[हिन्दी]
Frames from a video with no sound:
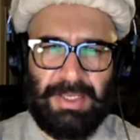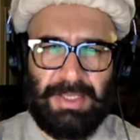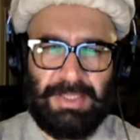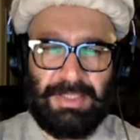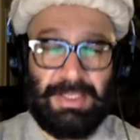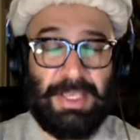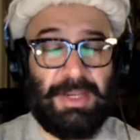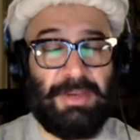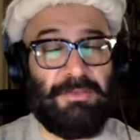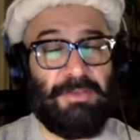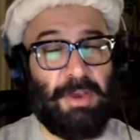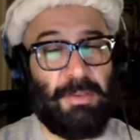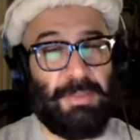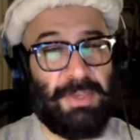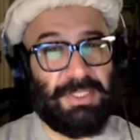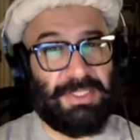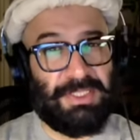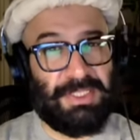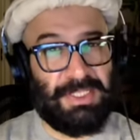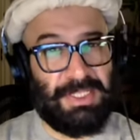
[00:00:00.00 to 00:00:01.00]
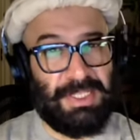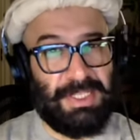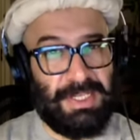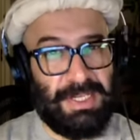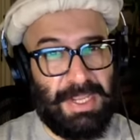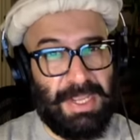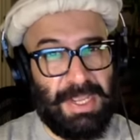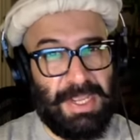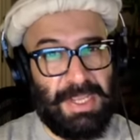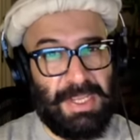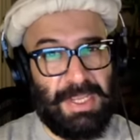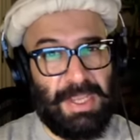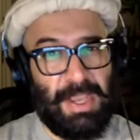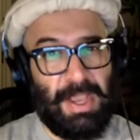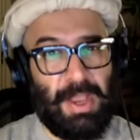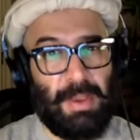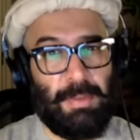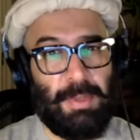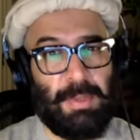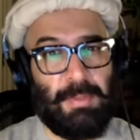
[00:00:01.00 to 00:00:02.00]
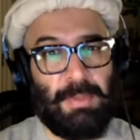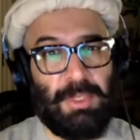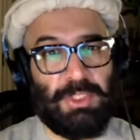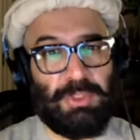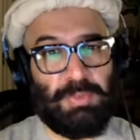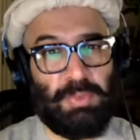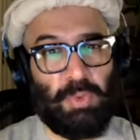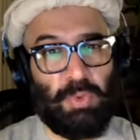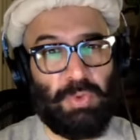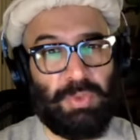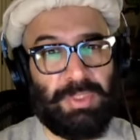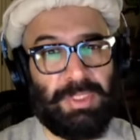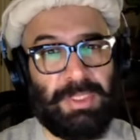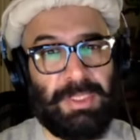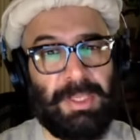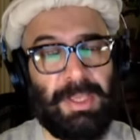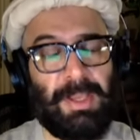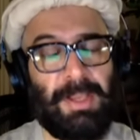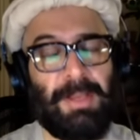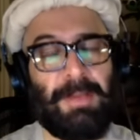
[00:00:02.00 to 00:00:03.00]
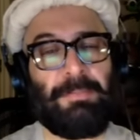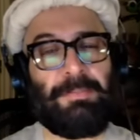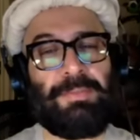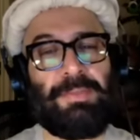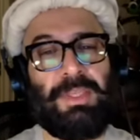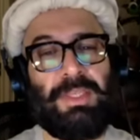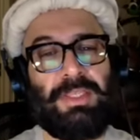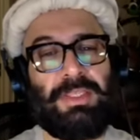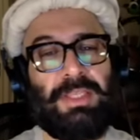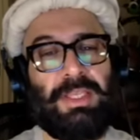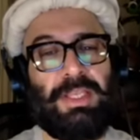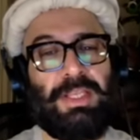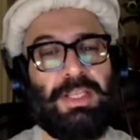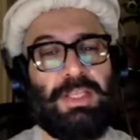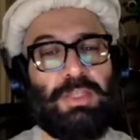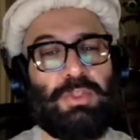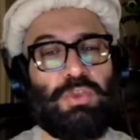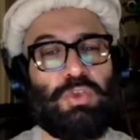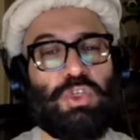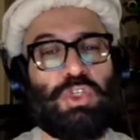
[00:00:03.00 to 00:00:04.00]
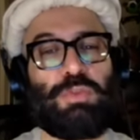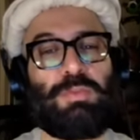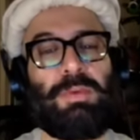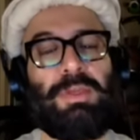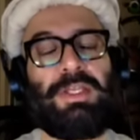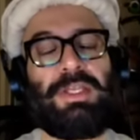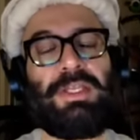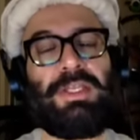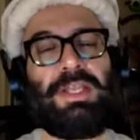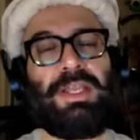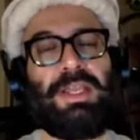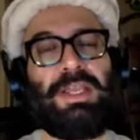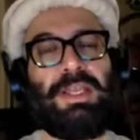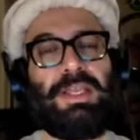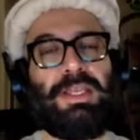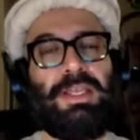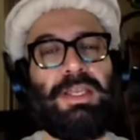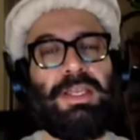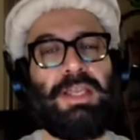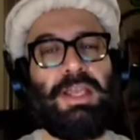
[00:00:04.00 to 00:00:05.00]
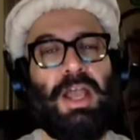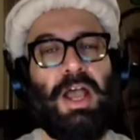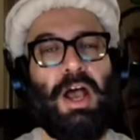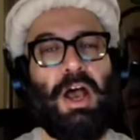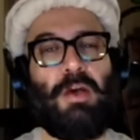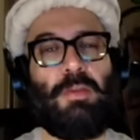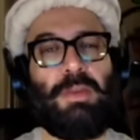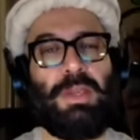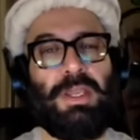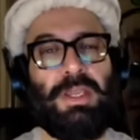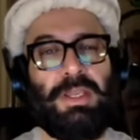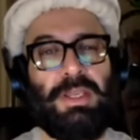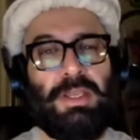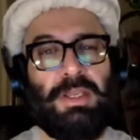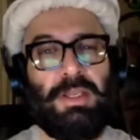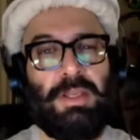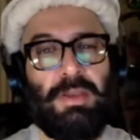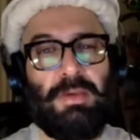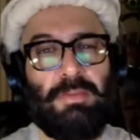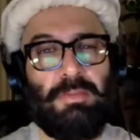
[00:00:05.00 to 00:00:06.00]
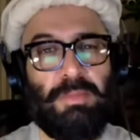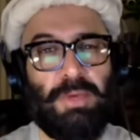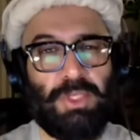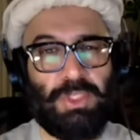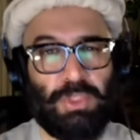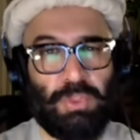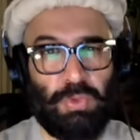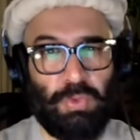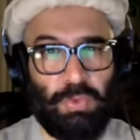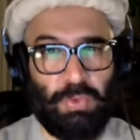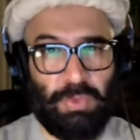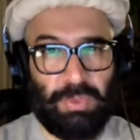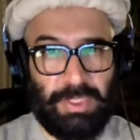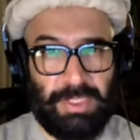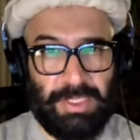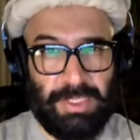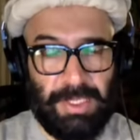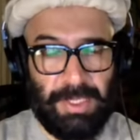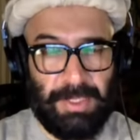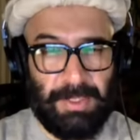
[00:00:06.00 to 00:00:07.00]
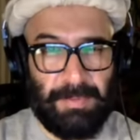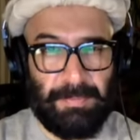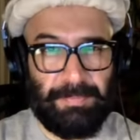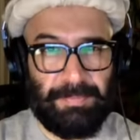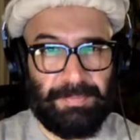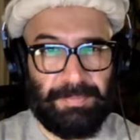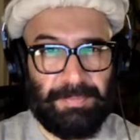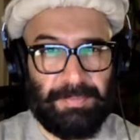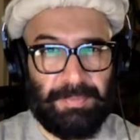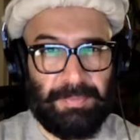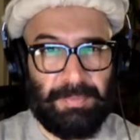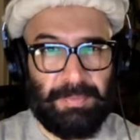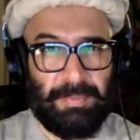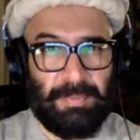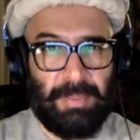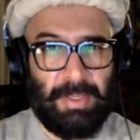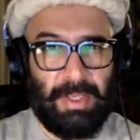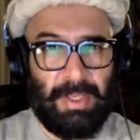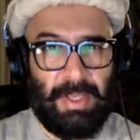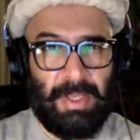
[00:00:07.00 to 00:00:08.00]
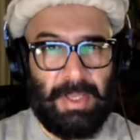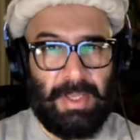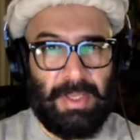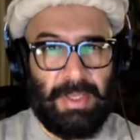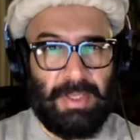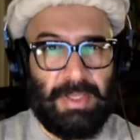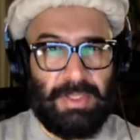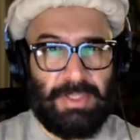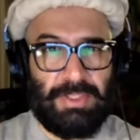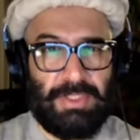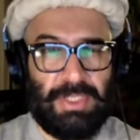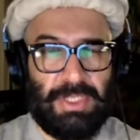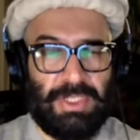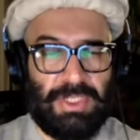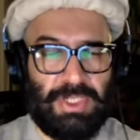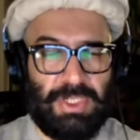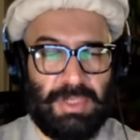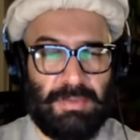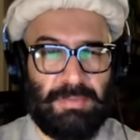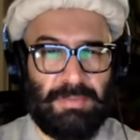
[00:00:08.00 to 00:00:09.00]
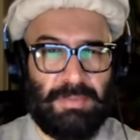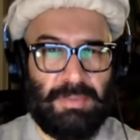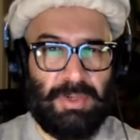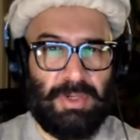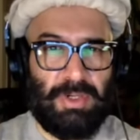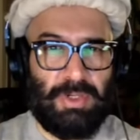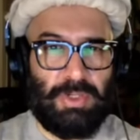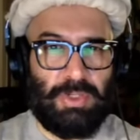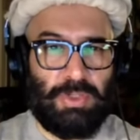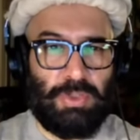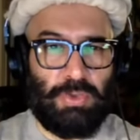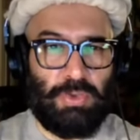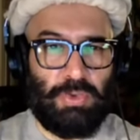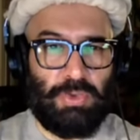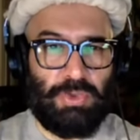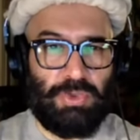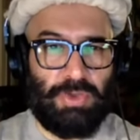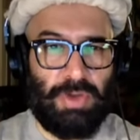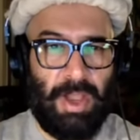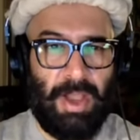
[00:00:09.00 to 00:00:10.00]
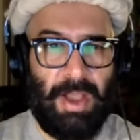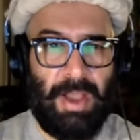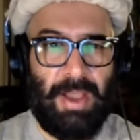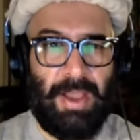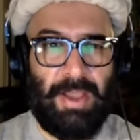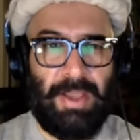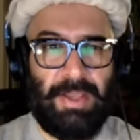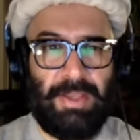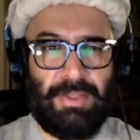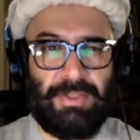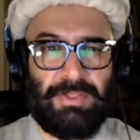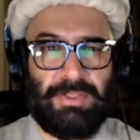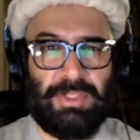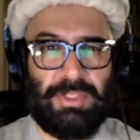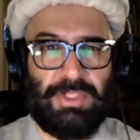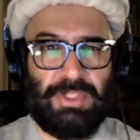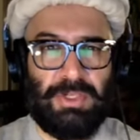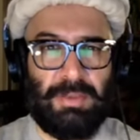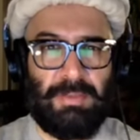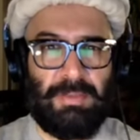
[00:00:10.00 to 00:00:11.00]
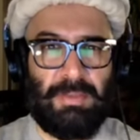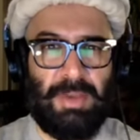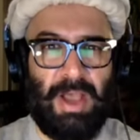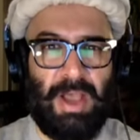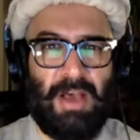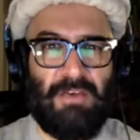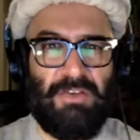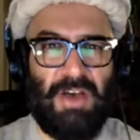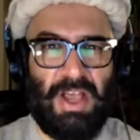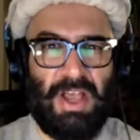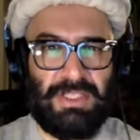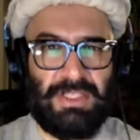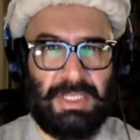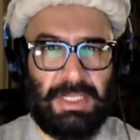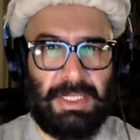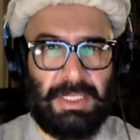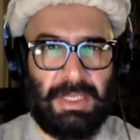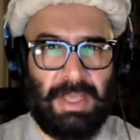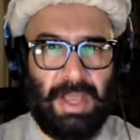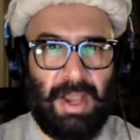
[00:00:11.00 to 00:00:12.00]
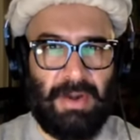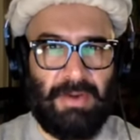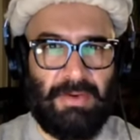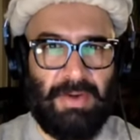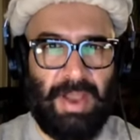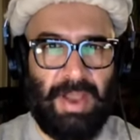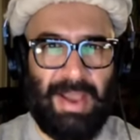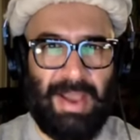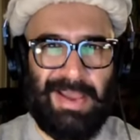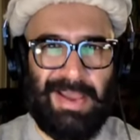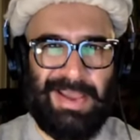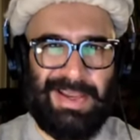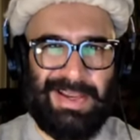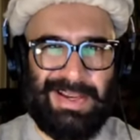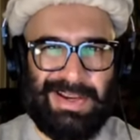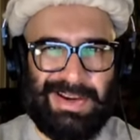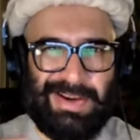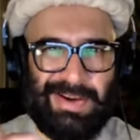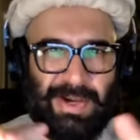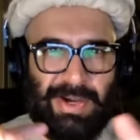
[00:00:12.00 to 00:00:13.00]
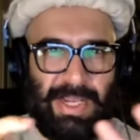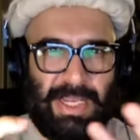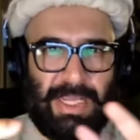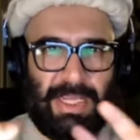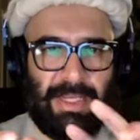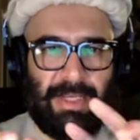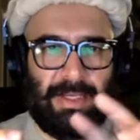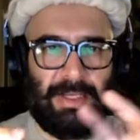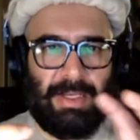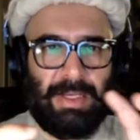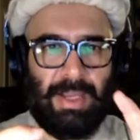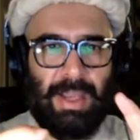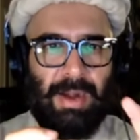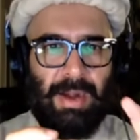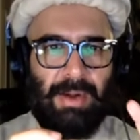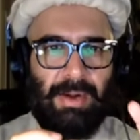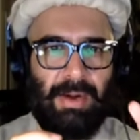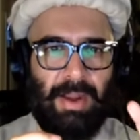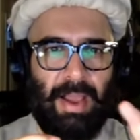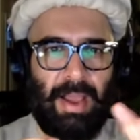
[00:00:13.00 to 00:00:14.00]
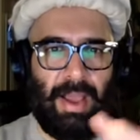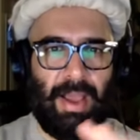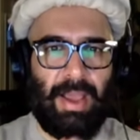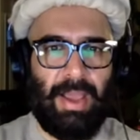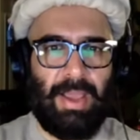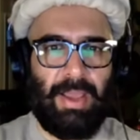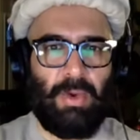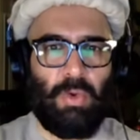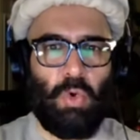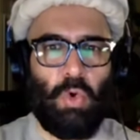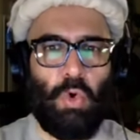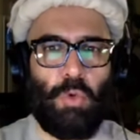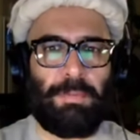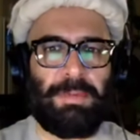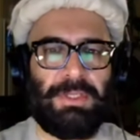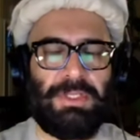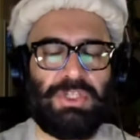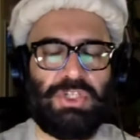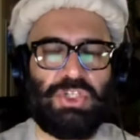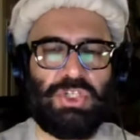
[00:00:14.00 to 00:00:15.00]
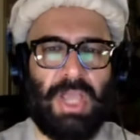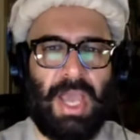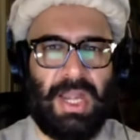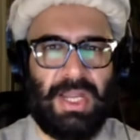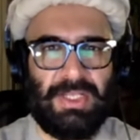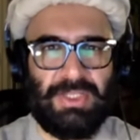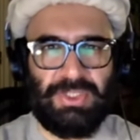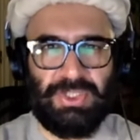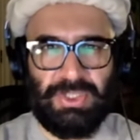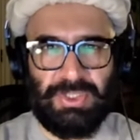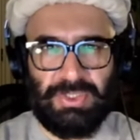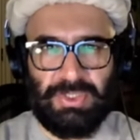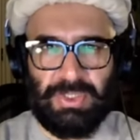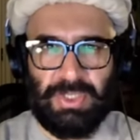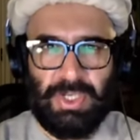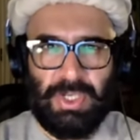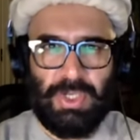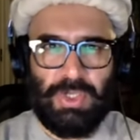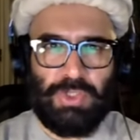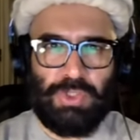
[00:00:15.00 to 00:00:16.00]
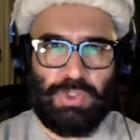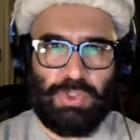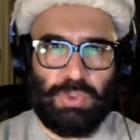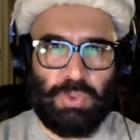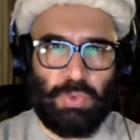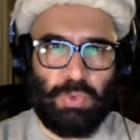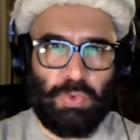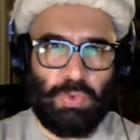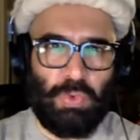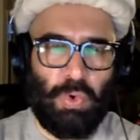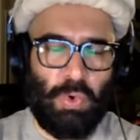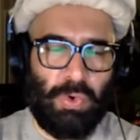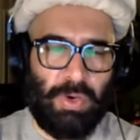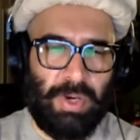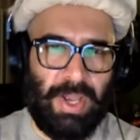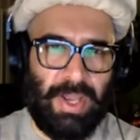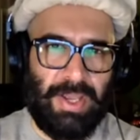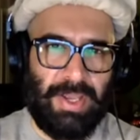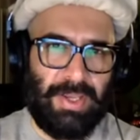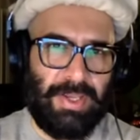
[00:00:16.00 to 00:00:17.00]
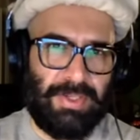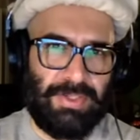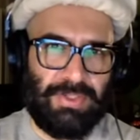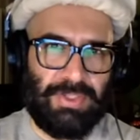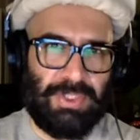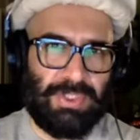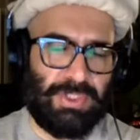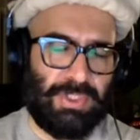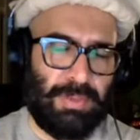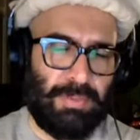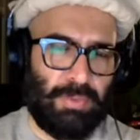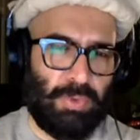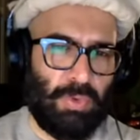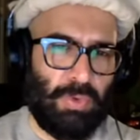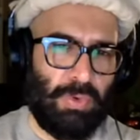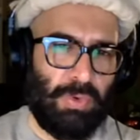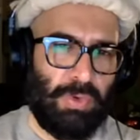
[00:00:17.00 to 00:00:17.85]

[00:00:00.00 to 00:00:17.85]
तेरी वाबस्तगी ने हमें मजबूर किया तेरी दुश्मनी ने हमें मशहूर किया सिस्टम टूट रहा है सिस्टम आवाजें निकाल रहा है क्रीक कर रहा है ओपन चैलेंजेस शुरू हो गए हैं सिस्टम को